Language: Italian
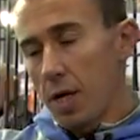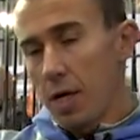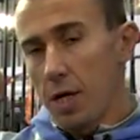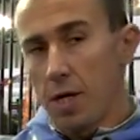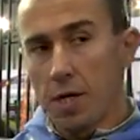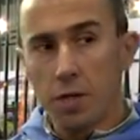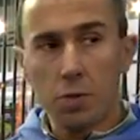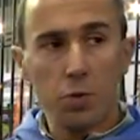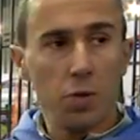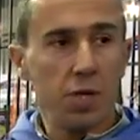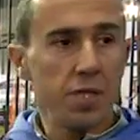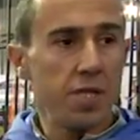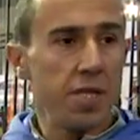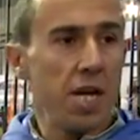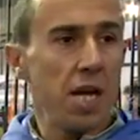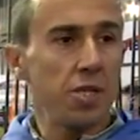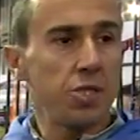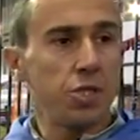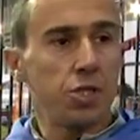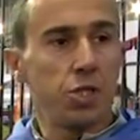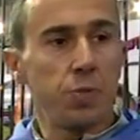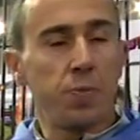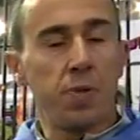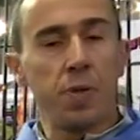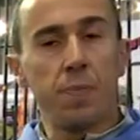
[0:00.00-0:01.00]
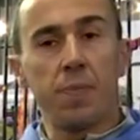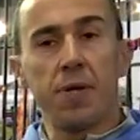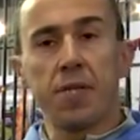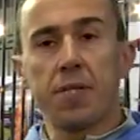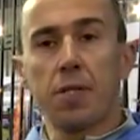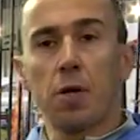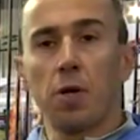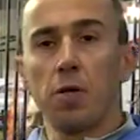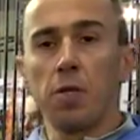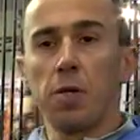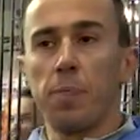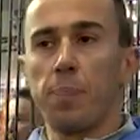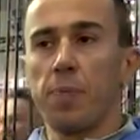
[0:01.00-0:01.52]
Le 2,10 ci
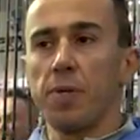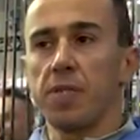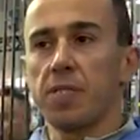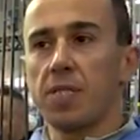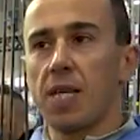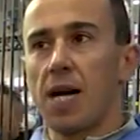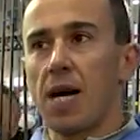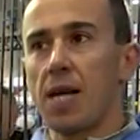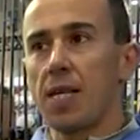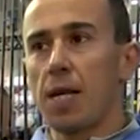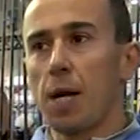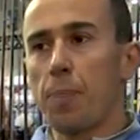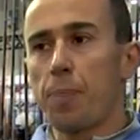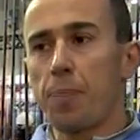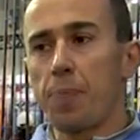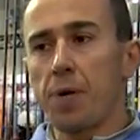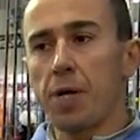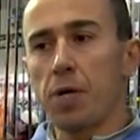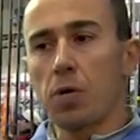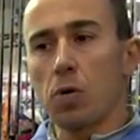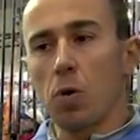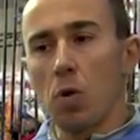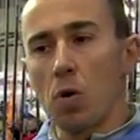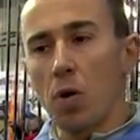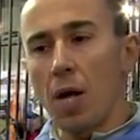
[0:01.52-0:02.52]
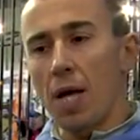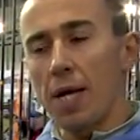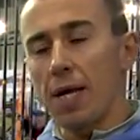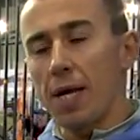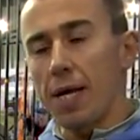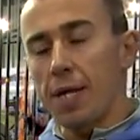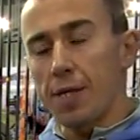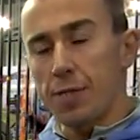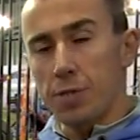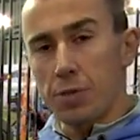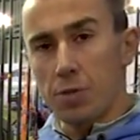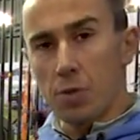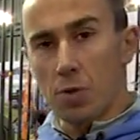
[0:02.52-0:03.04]
permettono di pescare dal piccolo
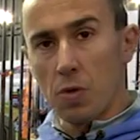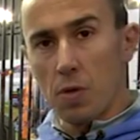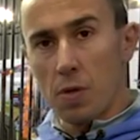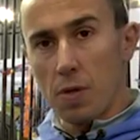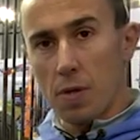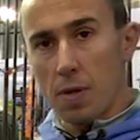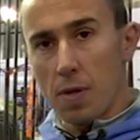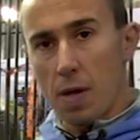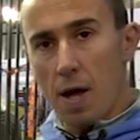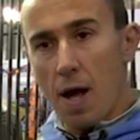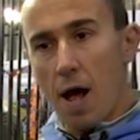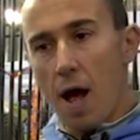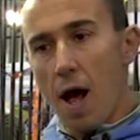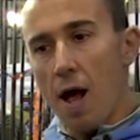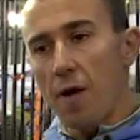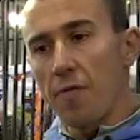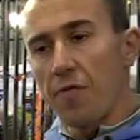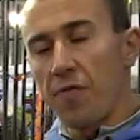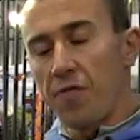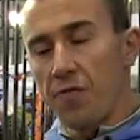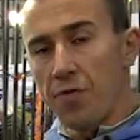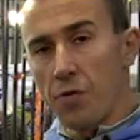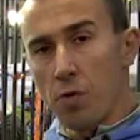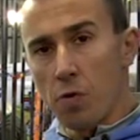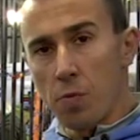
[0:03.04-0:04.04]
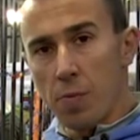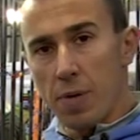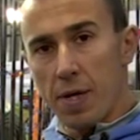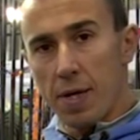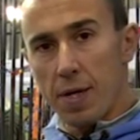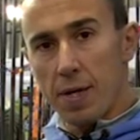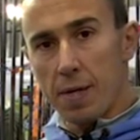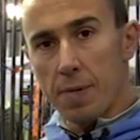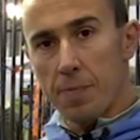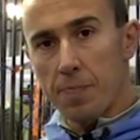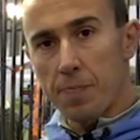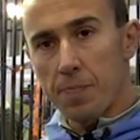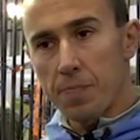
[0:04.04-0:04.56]
laghetto al
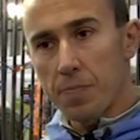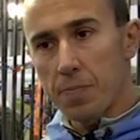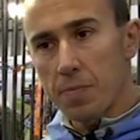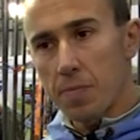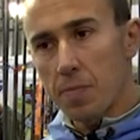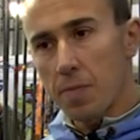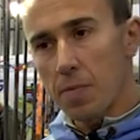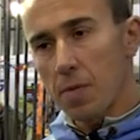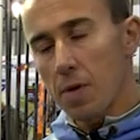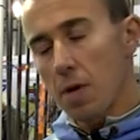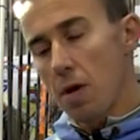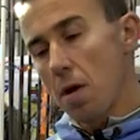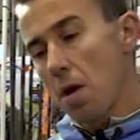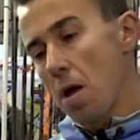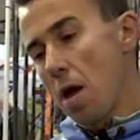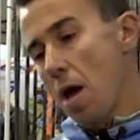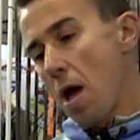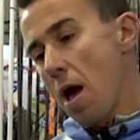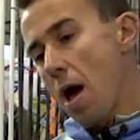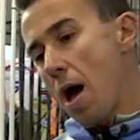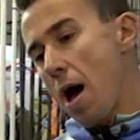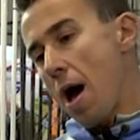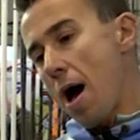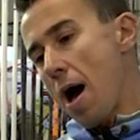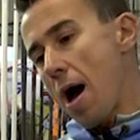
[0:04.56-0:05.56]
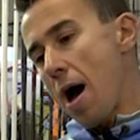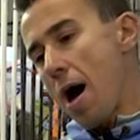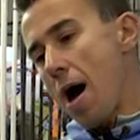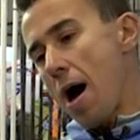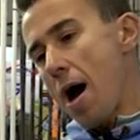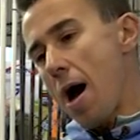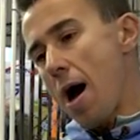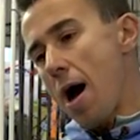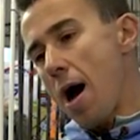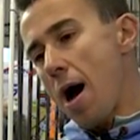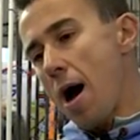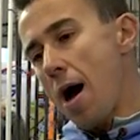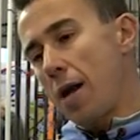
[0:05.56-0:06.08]
fiume
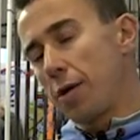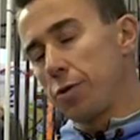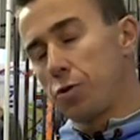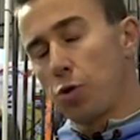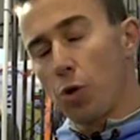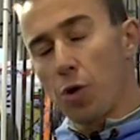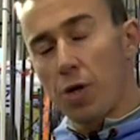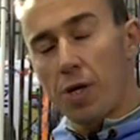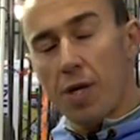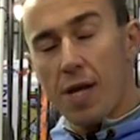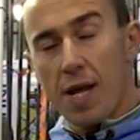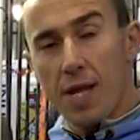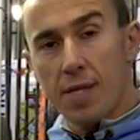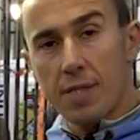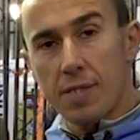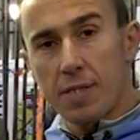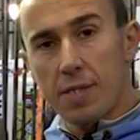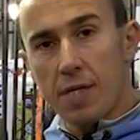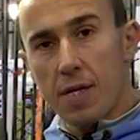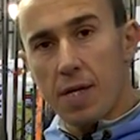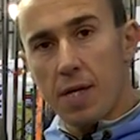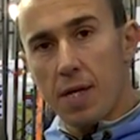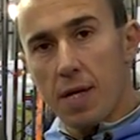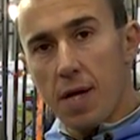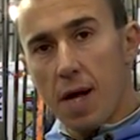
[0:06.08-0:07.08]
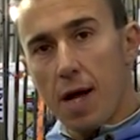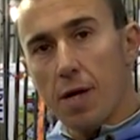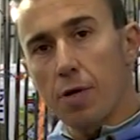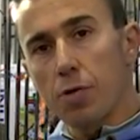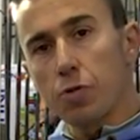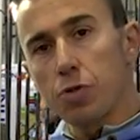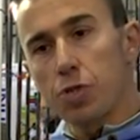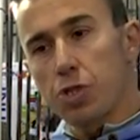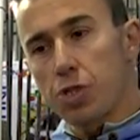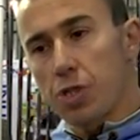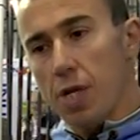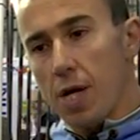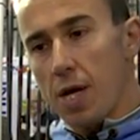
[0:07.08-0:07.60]
al torrente, al
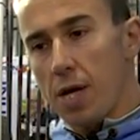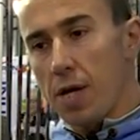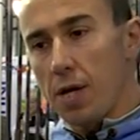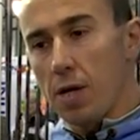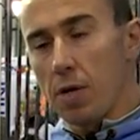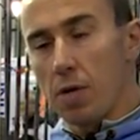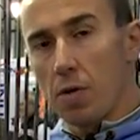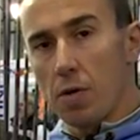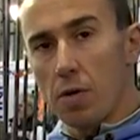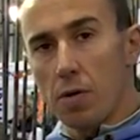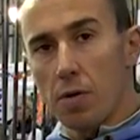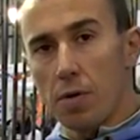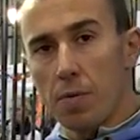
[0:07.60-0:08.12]
ruscello,